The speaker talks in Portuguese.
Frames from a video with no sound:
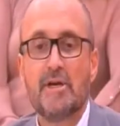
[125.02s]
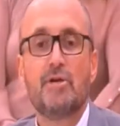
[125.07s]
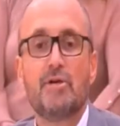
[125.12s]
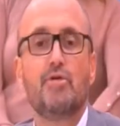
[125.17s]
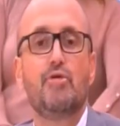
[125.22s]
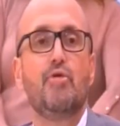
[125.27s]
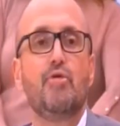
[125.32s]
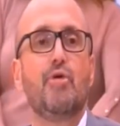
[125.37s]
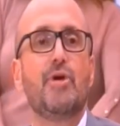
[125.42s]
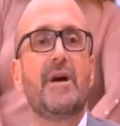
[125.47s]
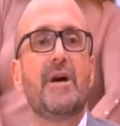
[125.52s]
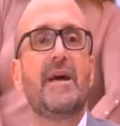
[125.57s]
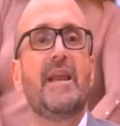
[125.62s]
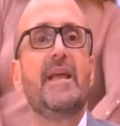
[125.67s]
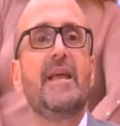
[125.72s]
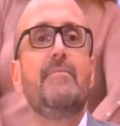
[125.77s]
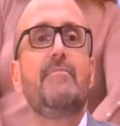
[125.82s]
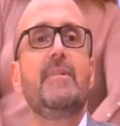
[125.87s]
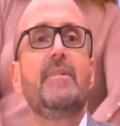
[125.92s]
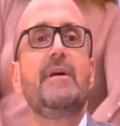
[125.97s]
Do
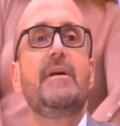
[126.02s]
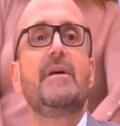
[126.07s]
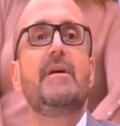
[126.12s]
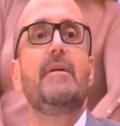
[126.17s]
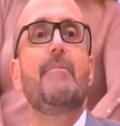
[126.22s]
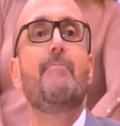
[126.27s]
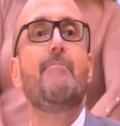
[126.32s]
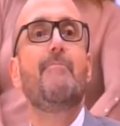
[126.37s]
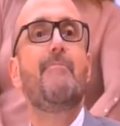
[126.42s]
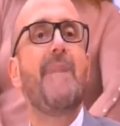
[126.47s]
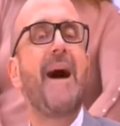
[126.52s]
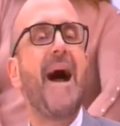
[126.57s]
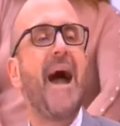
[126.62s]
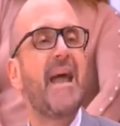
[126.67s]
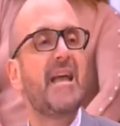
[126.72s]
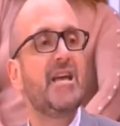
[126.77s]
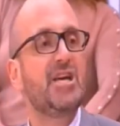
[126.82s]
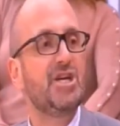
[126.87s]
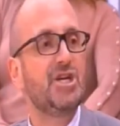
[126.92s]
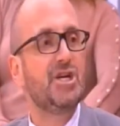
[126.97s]
crime
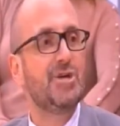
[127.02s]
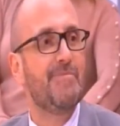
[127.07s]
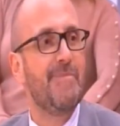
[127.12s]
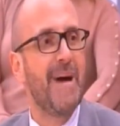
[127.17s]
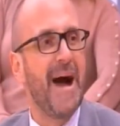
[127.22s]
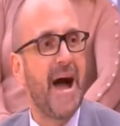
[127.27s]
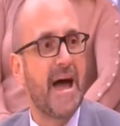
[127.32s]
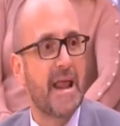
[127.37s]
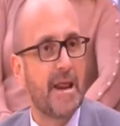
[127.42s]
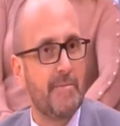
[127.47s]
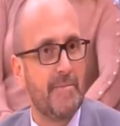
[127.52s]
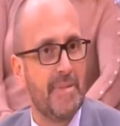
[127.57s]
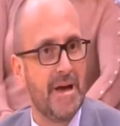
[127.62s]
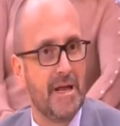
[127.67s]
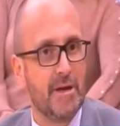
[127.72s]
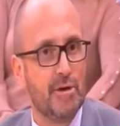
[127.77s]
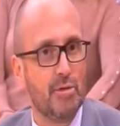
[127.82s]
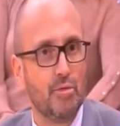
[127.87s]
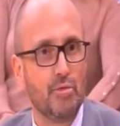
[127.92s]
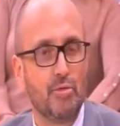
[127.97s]
mais
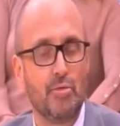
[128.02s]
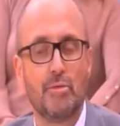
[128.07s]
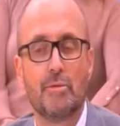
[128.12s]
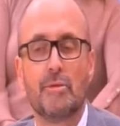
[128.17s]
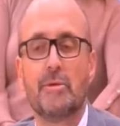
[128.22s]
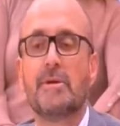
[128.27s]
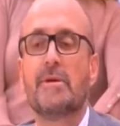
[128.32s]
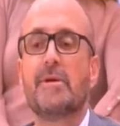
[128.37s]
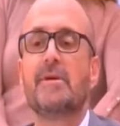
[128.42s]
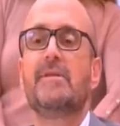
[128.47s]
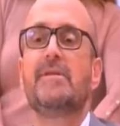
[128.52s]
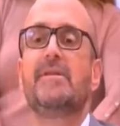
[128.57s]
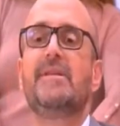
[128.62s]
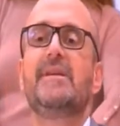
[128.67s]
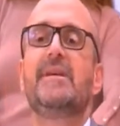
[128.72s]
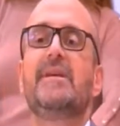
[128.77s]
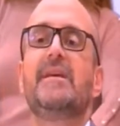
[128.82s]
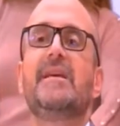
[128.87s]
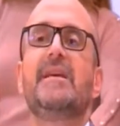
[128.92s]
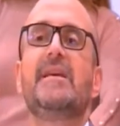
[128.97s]
bárbaro
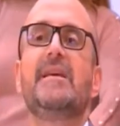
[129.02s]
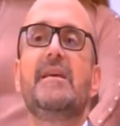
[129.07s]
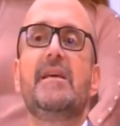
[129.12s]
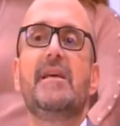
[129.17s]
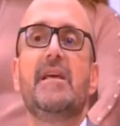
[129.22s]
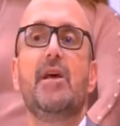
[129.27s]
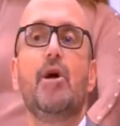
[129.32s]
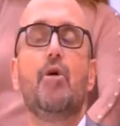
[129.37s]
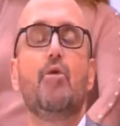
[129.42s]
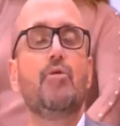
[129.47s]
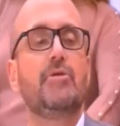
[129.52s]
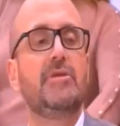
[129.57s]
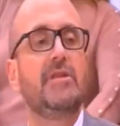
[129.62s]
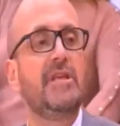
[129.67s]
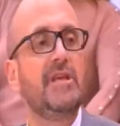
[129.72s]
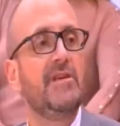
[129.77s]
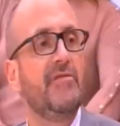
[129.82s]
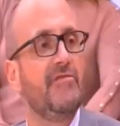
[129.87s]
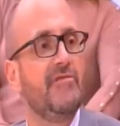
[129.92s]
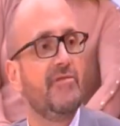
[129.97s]
de que eu
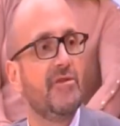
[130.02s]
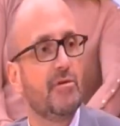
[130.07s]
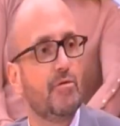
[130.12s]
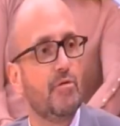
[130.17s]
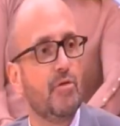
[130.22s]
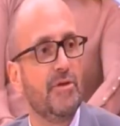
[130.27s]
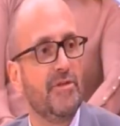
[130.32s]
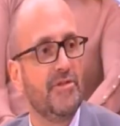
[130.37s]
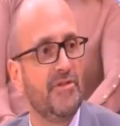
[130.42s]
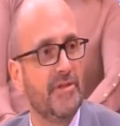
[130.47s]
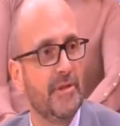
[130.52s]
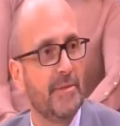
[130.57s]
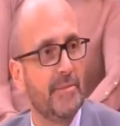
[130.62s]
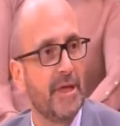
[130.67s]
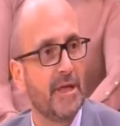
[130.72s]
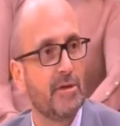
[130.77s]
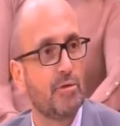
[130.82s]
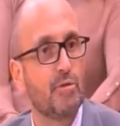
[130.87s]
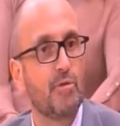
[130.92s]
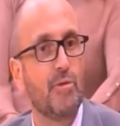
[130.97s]
tive
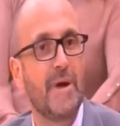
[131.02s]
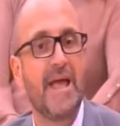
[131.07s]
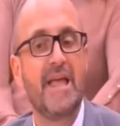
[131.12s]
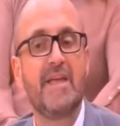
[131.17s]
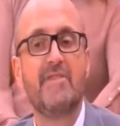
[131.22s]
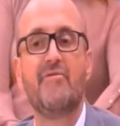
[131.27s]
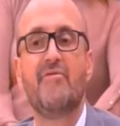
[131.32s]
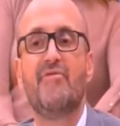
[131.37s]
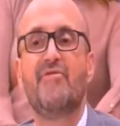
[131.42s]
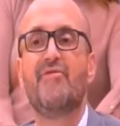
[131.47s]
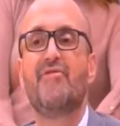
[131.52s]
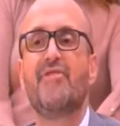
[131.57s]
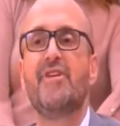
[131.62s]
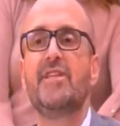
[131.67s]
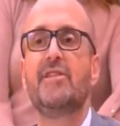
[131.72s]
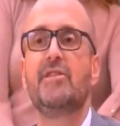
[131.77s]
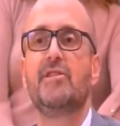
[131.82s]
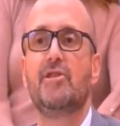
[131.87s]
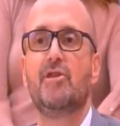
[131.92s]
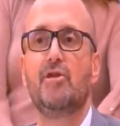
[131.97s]
conhecimento em
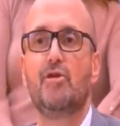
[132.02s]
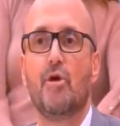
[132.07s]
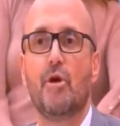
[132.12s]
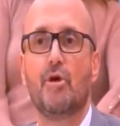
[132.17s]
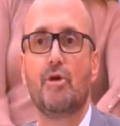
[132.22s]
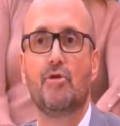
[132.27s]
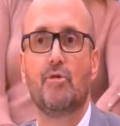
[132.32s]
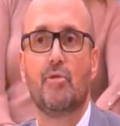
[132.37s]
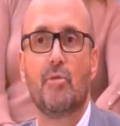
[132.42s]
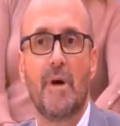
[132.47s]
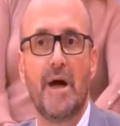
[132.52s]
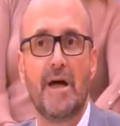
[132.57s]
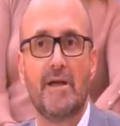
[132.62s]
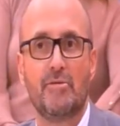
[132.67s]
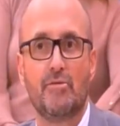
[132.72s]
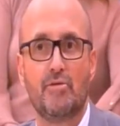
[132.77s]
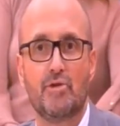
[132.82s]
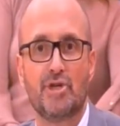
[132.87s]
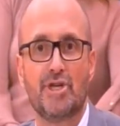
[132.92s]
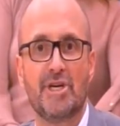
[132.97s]
28
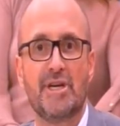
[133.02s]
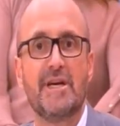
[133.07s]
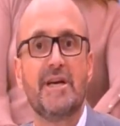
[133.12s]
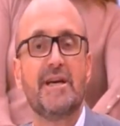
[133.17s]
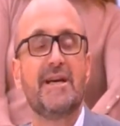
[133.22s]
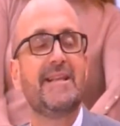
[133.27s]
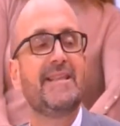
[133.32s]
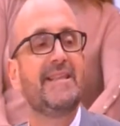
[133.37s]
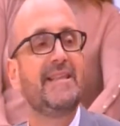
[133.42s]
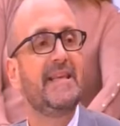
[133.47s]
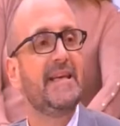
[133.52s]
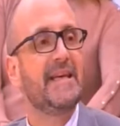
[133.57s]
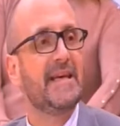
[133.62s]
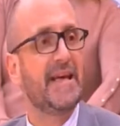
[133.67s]
anos de